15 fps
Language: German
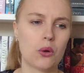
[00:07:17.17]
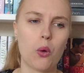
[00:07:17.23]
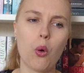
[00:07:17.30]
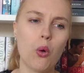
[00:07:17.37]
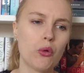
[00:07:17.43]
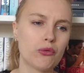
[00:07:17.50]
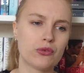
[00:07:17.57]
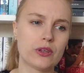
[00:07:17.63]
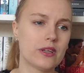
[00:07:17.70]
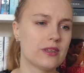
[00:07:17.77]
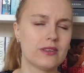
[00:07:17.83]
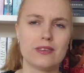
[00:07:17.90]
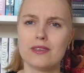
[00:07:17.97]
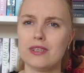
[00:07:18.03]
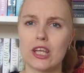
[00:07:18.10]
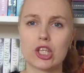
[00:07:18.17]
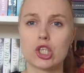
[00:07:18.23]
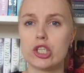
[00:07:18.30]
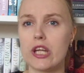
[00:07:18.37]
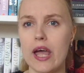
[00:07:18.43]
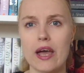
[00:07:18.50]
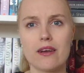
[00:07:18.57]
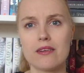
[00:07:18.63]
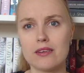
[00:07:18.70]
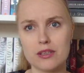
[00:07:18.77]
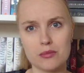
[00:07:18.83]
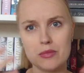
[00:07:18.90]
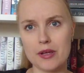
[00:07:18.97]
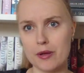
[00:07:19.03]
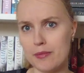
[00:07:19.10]
Hof der Sterne
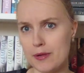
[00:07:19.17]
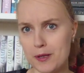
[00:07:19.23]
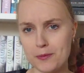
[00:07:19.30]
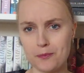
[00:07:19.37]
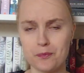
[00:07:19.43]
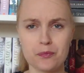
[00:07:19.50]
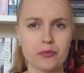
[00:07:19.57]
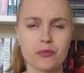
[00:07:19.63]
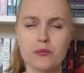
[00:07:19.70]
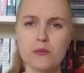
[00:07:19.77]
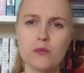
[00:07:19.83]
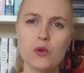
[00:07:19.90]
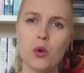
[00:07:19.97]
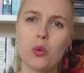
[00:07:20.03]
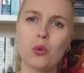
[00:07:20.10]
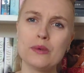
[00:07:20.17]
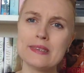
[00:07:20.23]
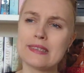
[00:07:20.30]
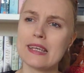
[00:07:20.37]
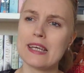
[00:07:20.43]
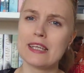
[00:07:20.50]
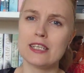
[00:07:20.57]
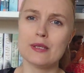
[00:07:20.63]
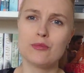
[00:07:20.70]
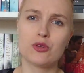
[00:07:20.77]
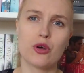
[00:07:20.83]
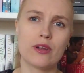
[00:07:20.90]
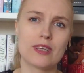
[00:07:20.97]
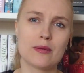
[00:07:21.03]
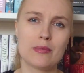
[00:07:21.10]
im Himmel und nimmt
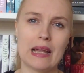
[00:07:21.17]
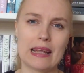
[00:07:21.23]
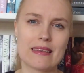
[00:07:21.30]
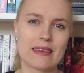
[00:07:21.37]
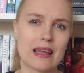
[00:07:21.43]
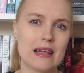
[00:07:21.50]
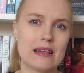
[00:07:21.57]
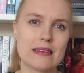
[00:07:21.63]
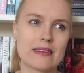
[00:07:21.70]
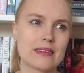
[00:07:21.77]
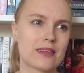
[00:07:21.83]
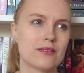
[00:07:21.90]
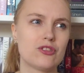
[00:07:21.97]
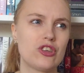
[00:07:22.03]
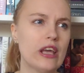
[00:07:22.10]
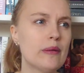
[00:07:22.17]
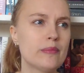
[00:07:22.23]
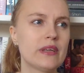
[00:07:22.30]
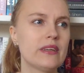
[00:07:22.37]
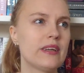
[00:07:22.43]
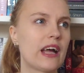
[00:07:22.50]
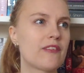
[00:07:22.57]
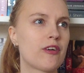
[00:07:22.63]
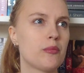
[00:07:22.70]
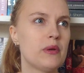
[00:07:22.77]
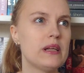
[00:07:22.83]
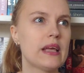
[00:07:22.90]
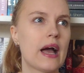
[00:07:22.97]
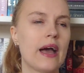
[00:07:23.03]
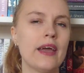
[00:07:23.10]
dort den Platz als Champion ihrer
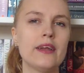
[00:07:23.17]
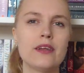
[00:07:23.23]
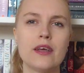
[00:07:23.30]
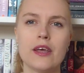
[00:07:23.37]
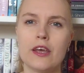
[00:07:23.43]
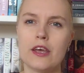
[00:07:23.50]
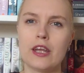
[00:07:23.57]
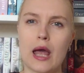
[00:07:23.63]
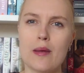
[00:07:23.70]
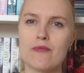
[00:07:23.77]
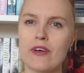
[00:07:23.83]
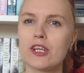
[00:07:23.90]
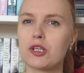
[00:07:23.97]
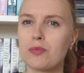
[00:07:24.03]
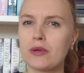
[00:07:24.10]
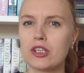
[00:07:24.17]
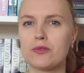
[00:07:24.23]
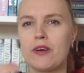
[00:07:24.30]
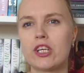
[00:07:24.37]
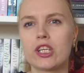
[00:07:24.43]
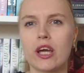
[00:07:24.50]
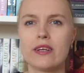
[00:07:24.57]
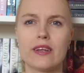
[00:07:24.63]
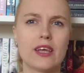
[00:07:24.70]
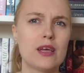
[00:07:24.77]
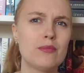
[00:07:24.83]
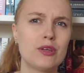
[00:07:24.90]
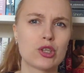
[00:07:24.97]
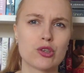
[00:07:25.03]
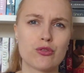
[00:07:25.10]
Familie ein in einem Wettstreit der
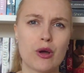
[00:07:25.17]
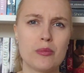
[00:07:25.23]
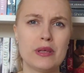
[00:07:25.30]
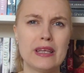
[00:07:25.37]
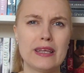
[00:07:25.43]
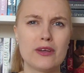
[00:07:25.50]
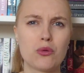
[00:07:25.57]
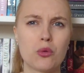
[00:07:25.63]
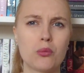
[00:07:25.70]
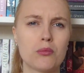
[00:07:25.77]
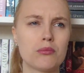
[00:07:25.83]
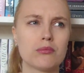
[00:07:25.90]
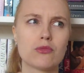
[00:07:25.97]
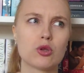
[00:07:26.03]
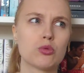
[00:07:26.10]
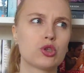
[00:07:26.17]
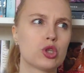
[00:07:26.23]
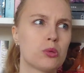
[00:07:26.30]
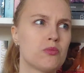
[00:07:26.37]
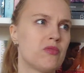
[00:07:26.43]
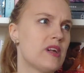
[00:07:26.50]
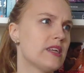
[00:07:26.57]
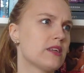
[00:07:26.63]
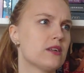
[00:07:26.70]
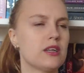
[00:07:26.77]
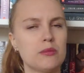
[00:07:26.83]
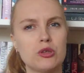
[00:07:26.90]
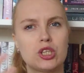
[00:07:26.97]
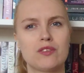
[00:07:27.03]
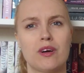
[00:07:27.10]
himmlischen Familien, um zu bestimmen, welche
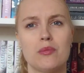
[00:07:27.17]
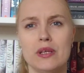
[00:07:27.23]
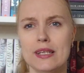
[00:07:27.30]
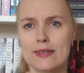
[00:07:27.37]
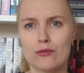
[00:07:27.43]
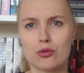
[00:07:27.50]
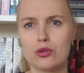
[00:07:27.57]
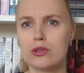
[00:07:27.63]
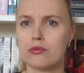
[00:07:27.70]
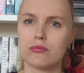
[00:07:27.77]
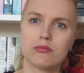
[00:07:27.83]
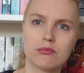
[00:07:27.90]
himmlische Familie wohl